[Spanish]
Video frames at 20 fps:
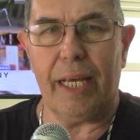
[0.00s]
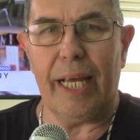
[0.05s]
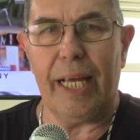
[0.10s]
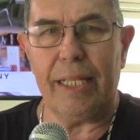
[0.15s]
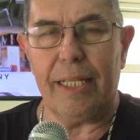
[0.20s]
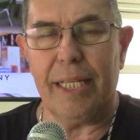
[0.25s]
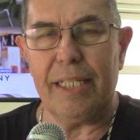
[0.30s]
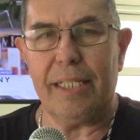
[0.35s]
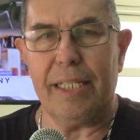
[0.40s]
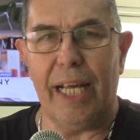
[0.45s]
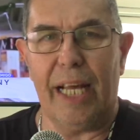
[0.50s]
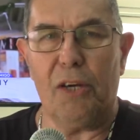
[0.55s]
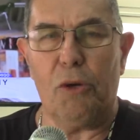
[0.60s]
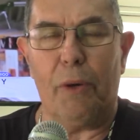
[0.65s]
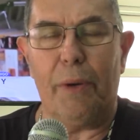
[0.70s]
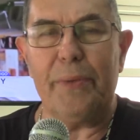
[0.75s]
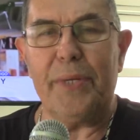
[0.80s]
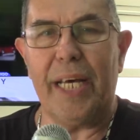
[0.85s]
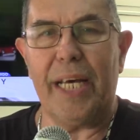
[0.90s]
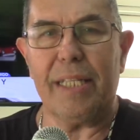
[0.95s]
que Astesiano
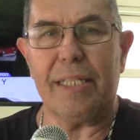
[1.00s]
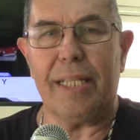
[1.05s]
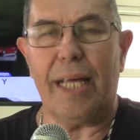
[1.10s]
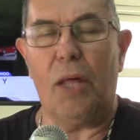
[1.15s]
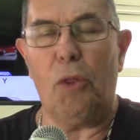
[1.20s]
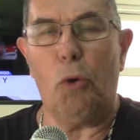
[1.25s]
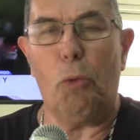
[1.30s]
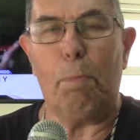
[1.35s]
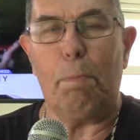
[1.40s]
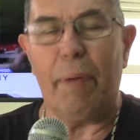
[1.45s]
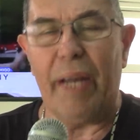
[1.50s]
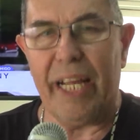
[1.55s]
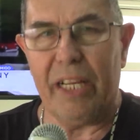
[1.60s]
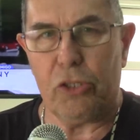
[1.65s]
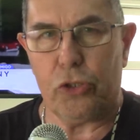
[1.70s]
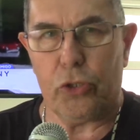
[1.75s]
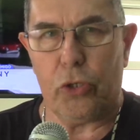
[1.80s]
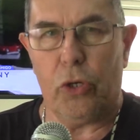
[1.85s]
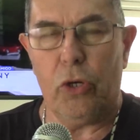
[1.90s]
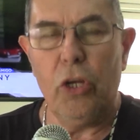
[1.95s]
había estado
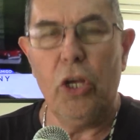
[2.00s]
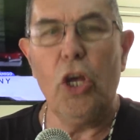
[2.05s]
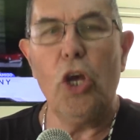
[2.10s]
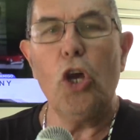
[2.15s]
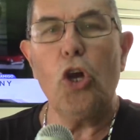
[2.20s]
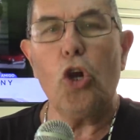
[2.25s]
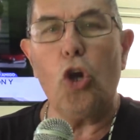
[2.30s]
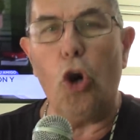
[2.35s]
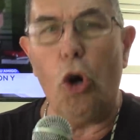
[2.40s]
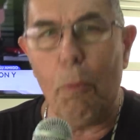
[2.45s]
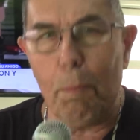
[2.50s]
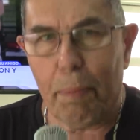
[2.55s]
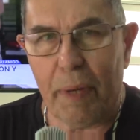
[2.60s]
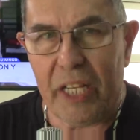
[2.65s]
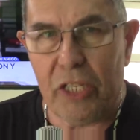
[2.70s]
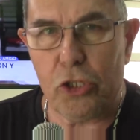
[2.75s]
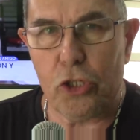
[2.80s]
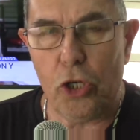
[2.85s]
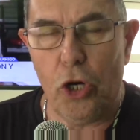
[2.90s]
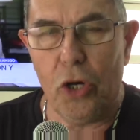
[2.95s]
preso con
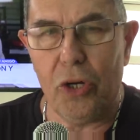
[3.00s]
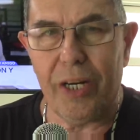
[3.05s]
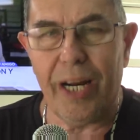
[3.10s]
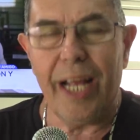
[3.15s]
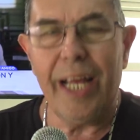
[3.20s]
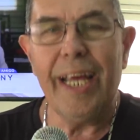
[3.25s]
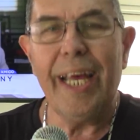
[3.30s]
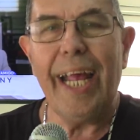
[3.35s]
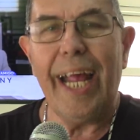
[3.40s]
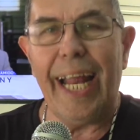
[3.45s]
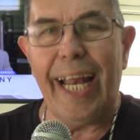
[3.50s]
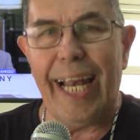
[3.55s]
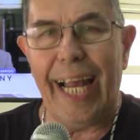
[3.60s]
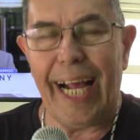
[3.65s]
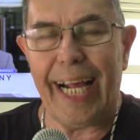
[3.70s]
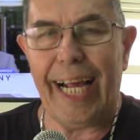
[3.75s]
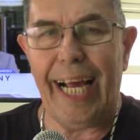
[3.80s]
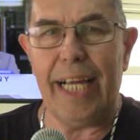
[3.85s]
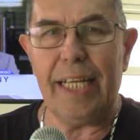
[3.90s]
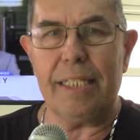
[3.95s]
prisión en
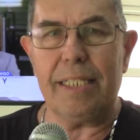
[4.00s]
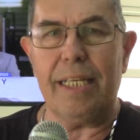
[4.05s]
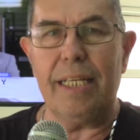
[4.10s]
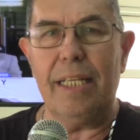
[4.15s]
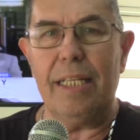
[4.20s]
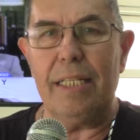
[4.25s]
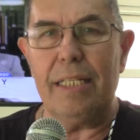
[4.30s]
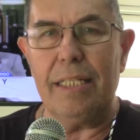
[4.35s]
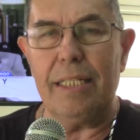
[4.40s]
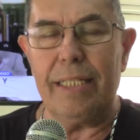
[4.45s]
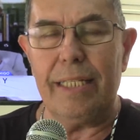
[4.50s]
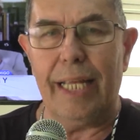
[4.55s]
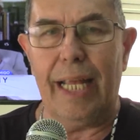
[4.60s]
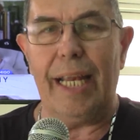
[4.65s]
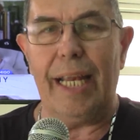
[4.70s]
la cárcel de